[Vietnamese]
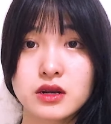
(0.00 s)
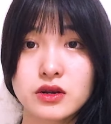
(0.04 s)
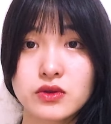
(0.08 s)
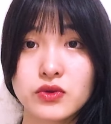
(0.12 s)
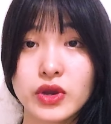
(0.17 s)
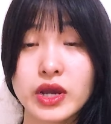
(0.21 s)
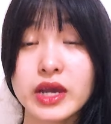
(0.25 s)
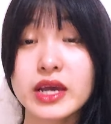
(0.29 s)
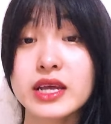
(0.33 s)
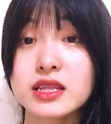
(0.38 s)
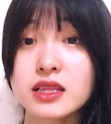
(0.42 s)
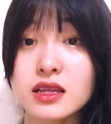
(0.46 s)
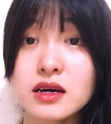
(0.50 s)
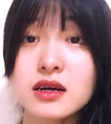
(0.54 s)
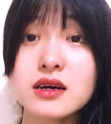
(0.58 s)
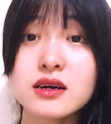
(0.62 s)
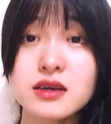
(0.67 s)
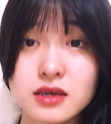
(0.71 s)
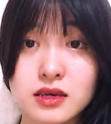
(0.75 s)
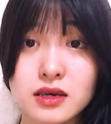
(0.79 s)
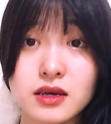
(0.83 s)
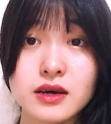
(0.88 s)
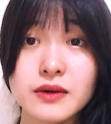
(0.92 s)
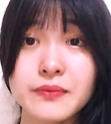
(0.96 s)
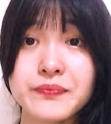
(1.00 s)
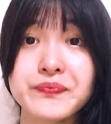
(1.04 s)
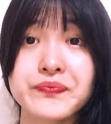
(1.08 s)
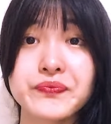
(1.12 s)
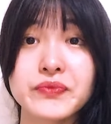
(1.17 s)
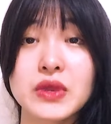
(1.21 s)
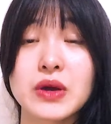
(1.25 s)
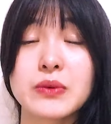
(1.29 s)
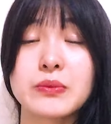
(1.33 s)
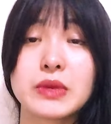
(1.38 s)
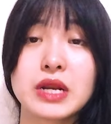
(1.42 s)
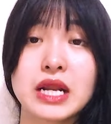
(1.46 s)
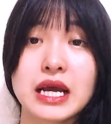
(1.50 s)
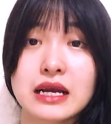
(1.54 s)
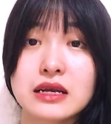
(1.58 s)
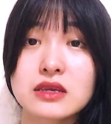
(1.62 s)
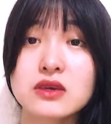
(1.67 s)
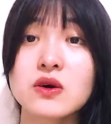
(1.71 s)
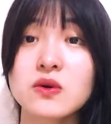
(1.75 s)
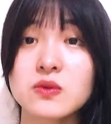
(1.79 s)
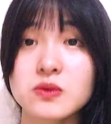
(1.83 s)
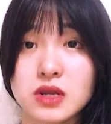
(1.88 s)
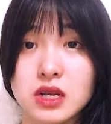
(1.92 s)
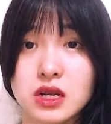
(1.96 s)
trái cây tươi á, rồi mình ăn
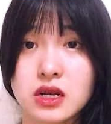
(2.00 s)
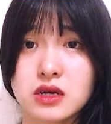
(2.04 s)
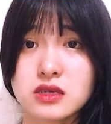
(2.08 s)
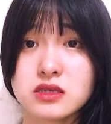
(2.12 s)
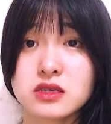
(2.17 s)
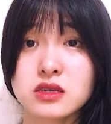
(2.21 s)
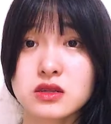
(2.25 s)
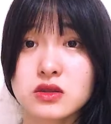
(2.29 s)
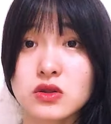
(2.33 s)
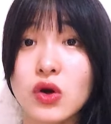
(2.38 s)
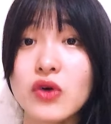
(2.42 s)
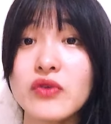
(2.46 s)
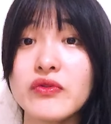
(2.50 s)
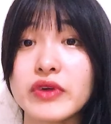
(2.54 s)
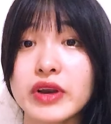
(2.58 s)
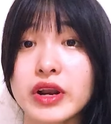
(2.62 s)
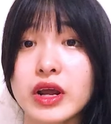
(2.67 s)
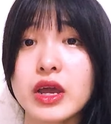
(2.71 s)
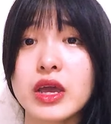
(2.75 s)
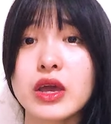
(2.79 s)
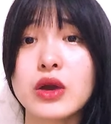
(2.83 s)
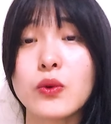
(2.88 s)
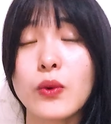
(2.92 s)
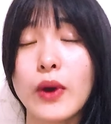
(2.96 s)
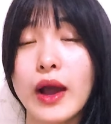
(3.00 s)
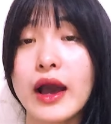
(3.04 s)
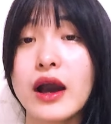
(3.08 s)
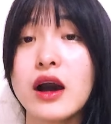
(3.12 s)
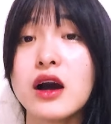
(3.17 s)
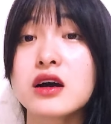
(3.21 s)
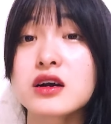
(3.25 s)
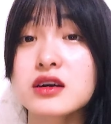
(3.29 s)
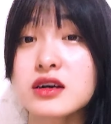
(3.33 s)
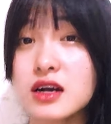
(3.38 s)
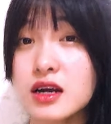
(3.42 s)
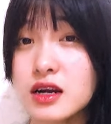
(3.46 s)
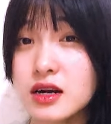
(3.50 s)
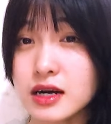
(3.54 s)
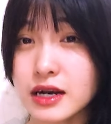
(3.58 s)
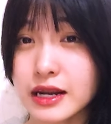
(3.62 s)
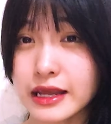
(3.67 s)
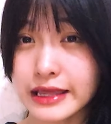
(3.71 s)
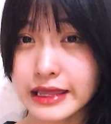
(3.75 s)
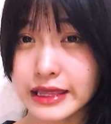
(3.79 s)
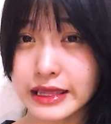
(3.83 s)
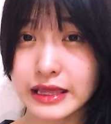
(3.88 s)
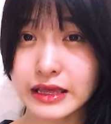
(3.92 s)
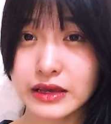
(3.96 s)
chung thì nó sẽ tốt và nó hiệu quả hơn rất là
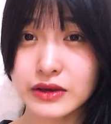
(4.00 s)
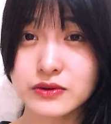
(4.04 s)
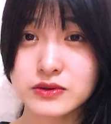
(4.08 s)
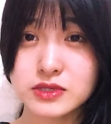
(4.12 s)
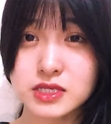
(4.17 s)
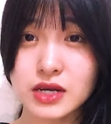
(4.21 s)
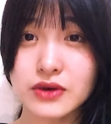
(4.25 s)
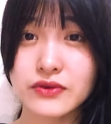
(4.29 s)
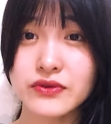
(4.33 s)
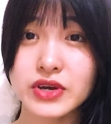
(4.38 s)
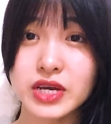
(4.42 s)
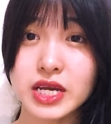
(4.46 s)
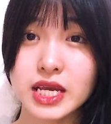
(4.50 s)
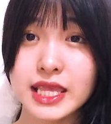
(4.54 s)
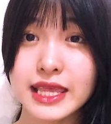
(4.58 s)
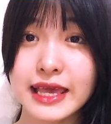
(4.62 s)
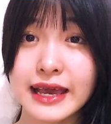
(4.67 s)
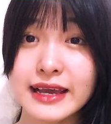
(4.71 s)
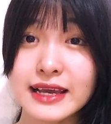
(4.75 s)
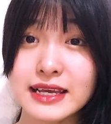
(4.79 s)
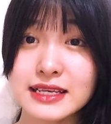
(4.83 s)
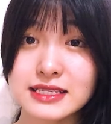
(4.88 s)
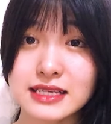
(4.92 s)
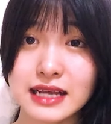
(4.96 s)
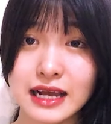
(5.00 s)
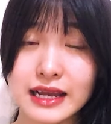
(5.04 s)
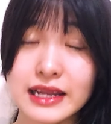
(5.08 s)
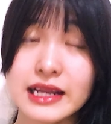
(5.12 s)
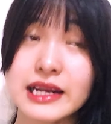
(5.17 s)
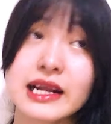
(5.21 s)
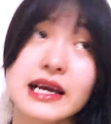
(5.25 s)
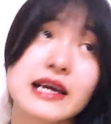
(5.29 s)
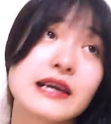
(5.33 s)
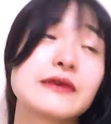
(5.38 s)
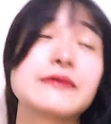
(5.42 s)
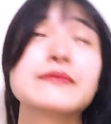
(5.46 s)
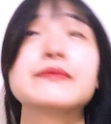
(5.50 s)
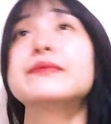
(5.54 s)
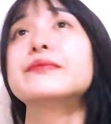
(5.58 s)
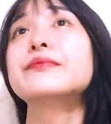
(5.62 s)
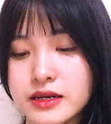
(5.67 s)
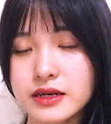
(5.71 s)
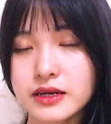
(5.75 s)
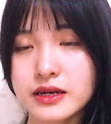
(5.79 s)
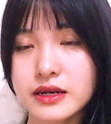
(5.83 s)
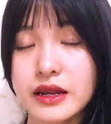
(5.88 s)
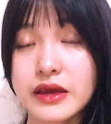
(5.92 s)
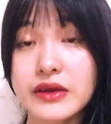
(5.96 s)
nhiều so với cái trái cây sấy này.
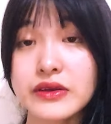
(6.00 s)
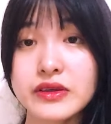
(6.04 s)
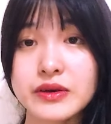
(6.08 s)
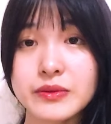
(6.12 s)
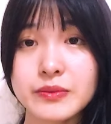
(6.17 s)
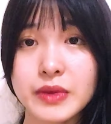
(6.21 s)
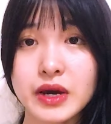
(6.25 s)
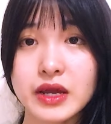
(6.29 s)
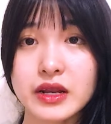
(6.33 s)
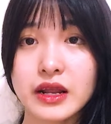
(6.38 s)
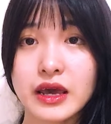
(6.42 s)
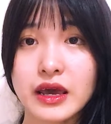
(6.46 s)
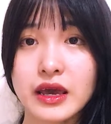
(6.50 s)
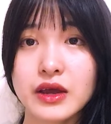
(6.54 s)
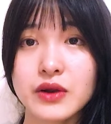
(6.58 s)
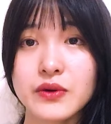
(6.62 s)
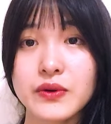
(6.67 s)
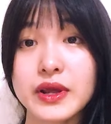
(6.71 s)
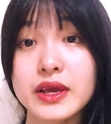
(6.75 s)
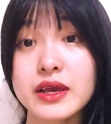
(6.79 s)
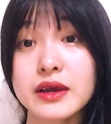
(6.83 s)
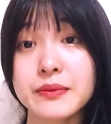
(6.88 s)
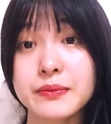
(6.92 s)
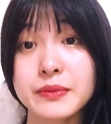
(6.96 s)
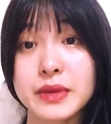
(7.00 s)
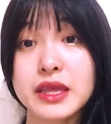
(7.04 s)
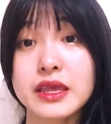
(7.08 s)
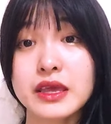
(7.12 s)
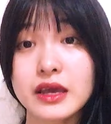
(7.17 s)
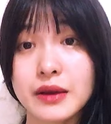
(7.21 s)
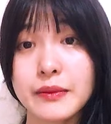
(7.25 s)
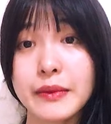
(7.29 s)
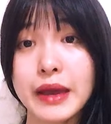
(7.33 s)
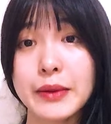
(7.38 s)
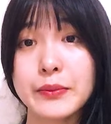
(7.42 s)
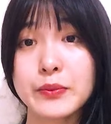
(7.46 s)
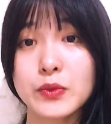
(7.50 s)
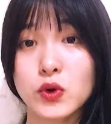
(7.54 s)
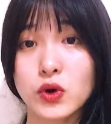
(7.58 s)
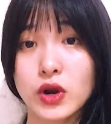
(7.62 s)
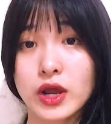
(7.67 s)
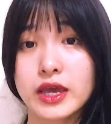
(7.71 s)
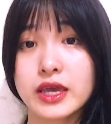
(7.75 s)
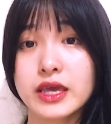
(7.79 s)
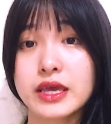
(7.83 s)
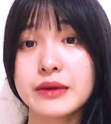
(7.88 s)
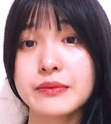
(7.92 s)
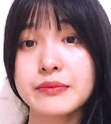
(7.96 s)
Nếu như mà để recommend cho các bạn một loại
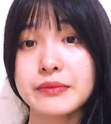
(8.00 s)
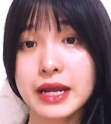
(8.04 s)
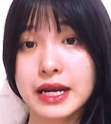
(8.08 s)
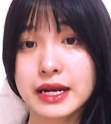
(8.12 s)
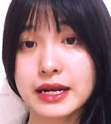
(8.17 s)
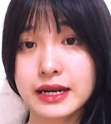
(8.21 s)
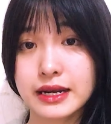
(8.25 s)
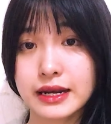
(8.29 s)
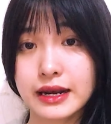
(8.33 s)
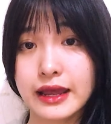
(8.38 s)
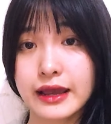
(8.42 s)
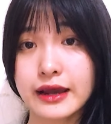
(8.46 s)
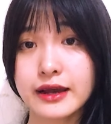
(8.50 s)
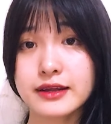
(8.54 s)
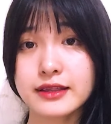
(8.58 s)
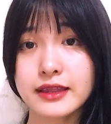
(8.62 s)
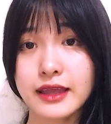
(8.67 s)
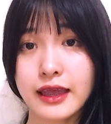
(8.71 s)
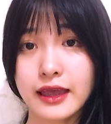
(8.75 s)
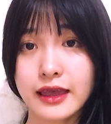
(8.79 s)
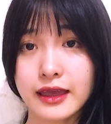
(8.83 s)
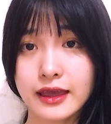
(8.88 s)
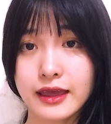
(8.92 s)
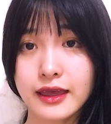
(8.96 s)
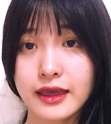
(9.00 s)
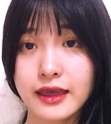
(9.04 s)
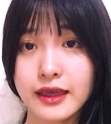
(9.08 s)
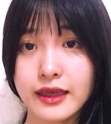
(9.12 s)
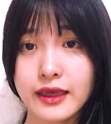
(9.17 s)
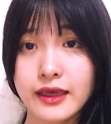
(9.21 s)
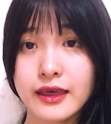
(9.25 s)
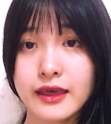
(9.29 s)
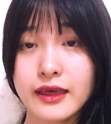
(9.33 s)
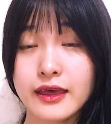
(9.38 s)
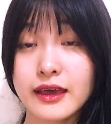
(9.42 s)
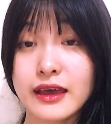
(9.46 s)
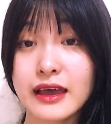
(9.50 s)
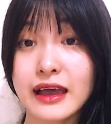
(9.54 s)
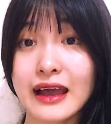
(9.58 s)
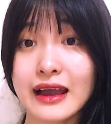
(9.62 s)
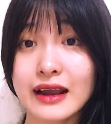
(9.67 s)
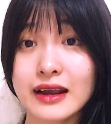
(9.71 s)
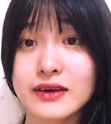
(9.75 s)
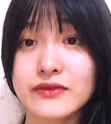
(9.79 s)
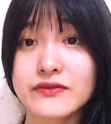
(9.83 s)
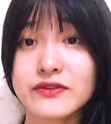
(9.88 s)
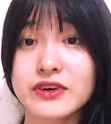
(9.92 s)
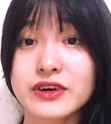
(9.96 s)
yến mạch để có thể
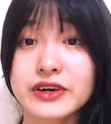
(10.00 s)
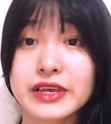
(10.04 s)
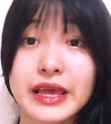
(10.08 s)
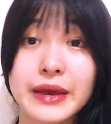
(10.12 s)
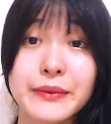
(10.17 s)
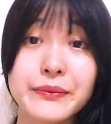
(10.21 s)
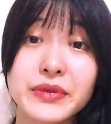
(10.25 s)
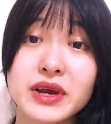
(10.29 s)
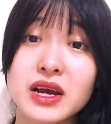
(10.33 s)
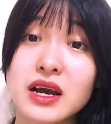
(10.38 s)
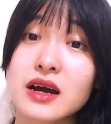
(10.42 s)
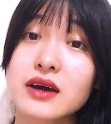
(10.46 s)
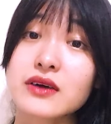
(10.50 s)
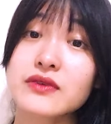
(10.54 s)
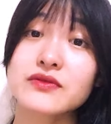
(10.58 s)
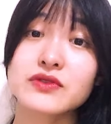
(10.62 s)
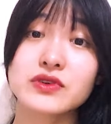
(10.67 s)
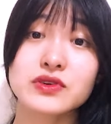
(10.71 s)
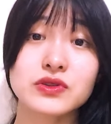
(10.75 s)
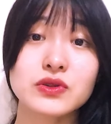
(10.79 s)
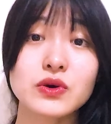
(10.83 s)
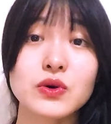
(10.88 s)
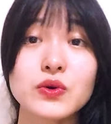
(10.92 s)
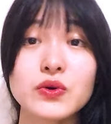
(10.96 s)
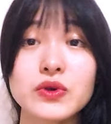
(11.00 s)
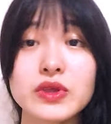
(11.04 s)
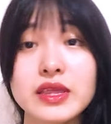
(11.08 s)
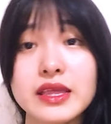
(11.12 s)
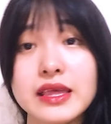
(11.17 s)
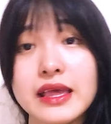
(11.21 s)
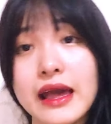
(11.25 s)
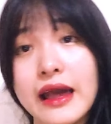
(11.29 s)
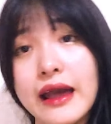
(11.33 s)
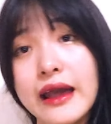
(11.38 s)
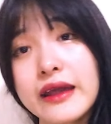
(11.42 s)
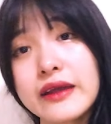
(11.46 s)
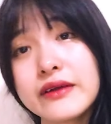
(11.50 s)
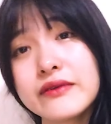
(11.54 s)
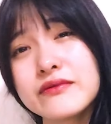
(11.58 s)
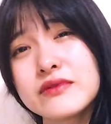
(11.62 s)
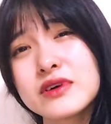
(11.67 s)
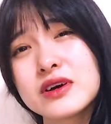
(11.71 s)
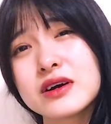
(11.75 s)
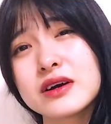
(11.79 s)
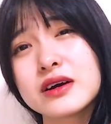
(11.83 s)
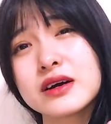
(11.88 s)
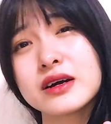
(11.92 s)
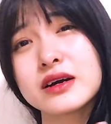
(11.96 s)
ăn vừa giảm cân, vừa tốt dáng,
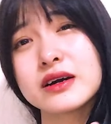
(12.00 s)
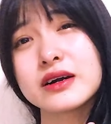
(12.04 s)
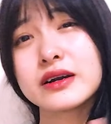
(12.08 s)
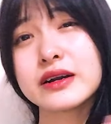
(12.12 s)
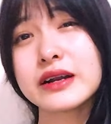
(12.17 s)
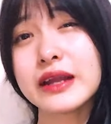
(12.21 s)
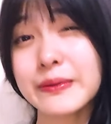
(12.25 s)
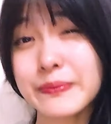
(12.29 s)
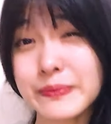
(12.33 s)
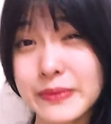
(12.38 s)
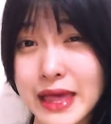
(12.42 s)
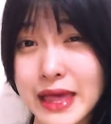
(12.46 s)
vừa đẹp